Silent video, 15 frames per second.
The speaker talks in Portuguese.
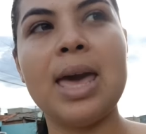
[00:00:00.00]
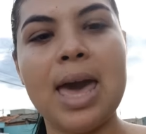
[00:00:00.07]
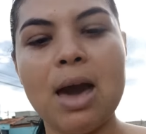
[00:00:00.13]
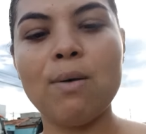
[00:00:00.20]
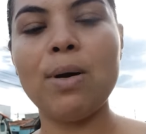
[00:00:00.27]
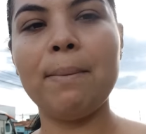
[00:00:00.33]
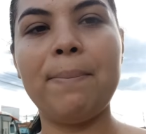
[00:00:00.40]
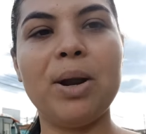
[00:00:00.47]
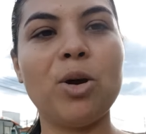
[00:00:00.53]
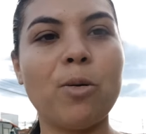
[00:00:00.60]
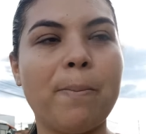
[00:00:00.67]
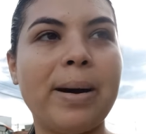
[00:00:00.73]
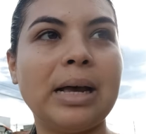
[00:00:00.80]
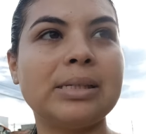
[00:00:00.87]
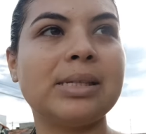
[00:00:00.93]
é uma
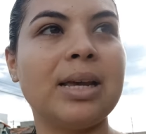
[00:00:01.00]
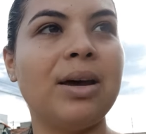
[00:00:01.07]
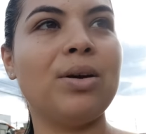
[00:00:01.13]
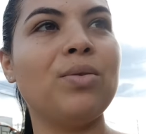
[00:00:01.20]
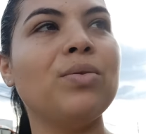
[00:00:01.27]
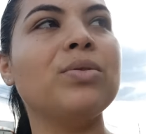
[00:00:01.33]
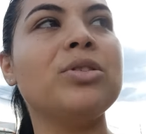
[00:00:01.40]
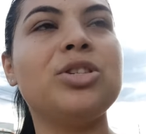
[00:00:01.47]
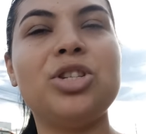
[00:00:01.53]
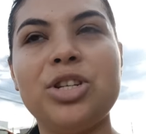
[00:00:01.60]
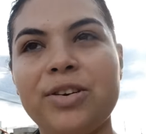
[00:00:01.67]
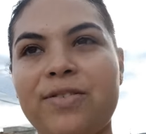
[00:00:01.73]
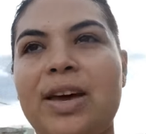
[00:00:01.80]
preocupação de